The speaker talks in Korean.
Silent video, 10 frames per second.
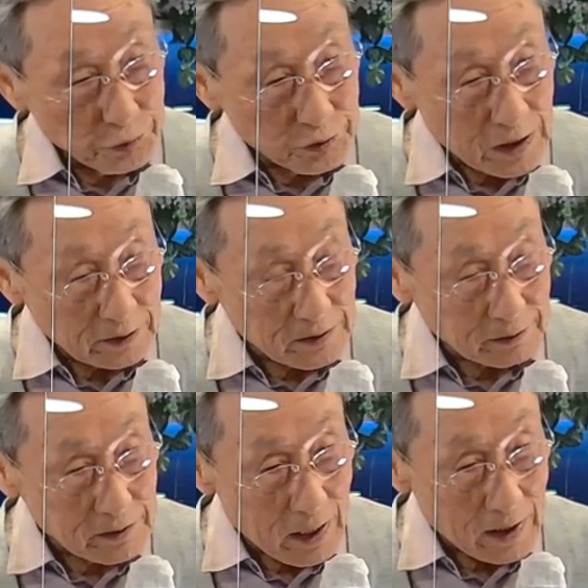
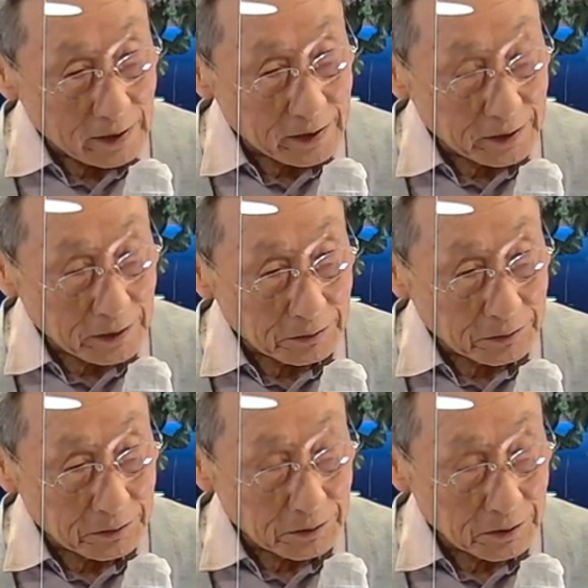스타트를 알게
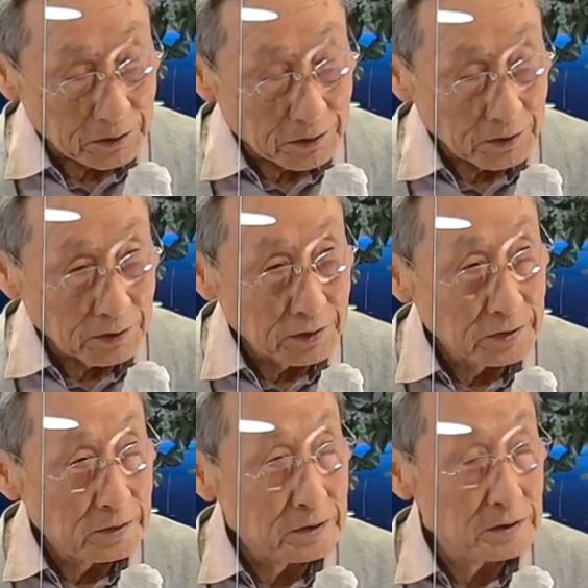되고
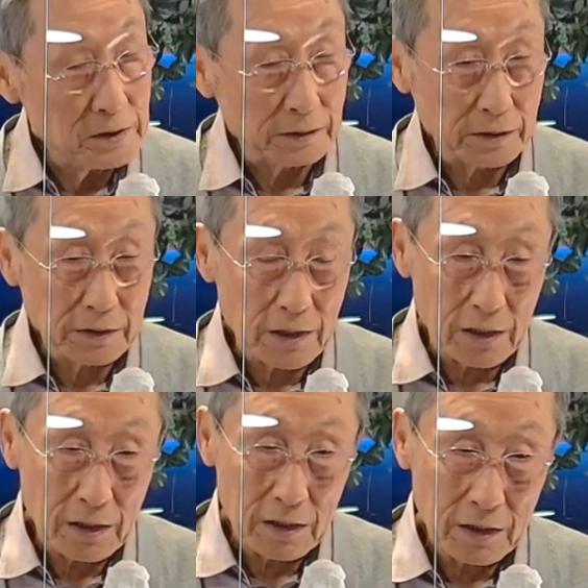이렇게
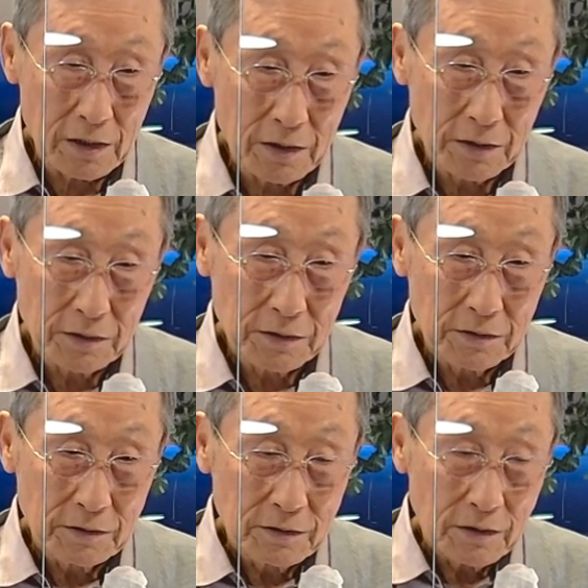되니까
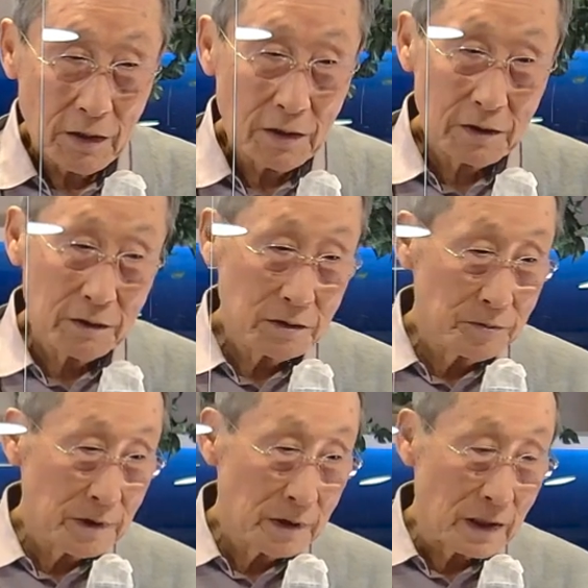
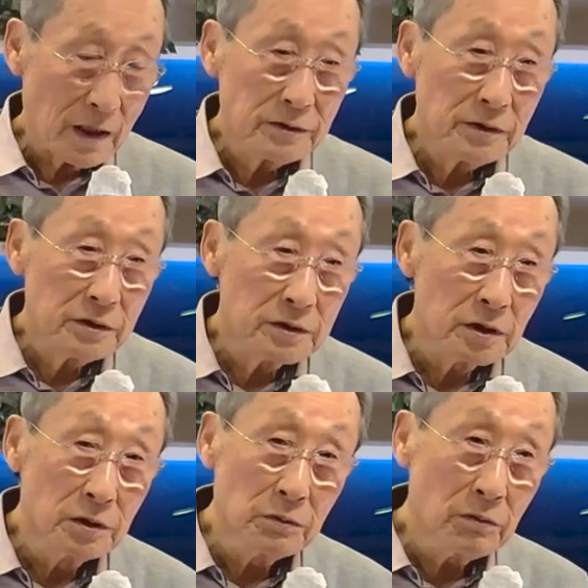하나님이 간
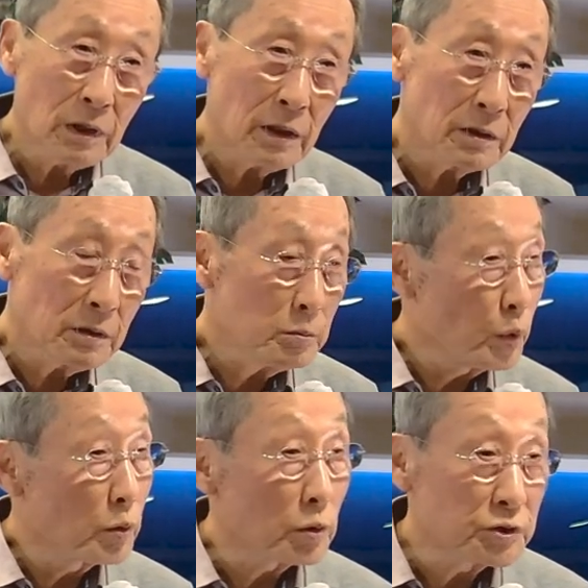경화를
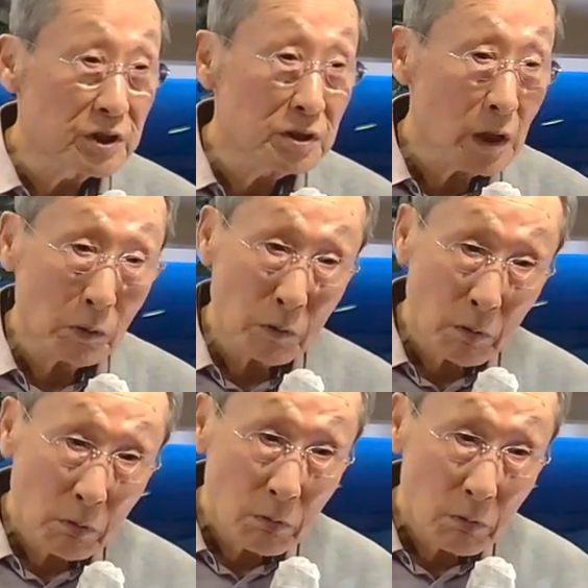못 고친다고?